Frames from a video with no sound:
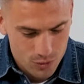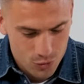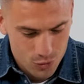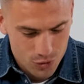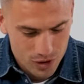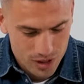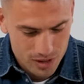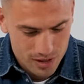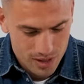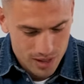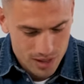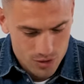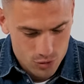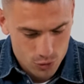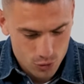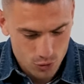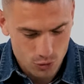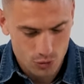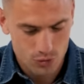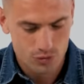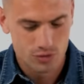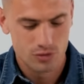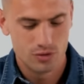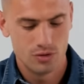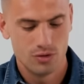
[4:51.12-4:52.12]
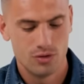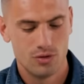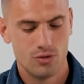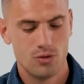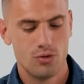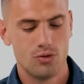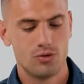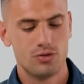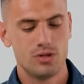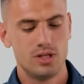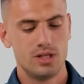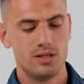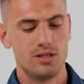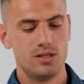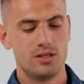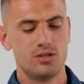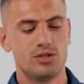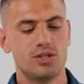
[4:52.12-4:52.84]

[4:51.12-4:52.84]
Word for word: Türkiye'de en çok öz özlediğin